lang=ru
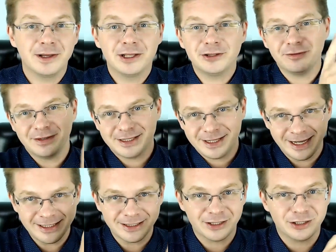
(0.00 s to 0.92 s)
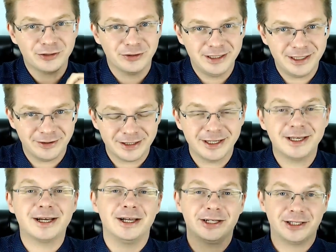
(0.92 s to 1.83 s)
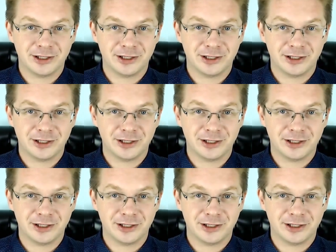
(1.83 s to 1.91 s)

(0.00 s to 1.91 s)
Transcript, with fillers: то вы знаете, что делать, и, конечно,